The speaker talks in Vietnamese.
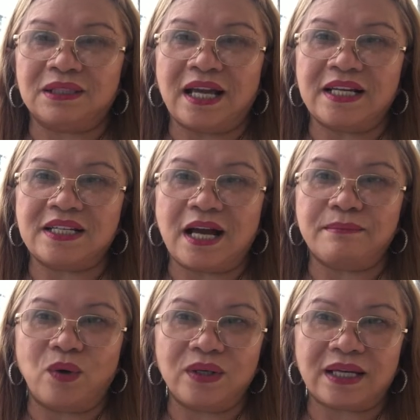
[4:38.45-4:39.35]
thay ra
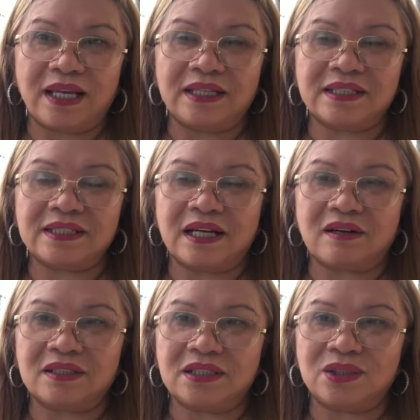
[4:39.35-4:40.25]
mỗi ngày khách sạn
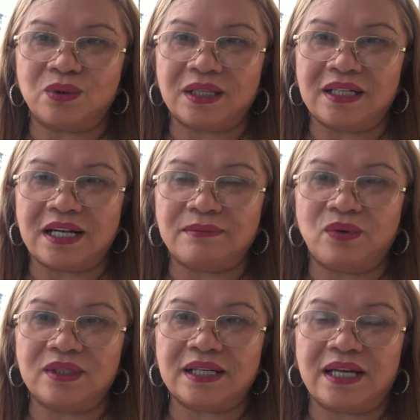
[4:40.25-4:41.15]
có dịch vụ thay ra
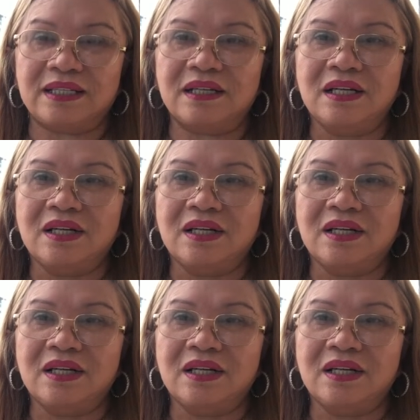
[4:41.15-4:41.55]
mỗi ngày á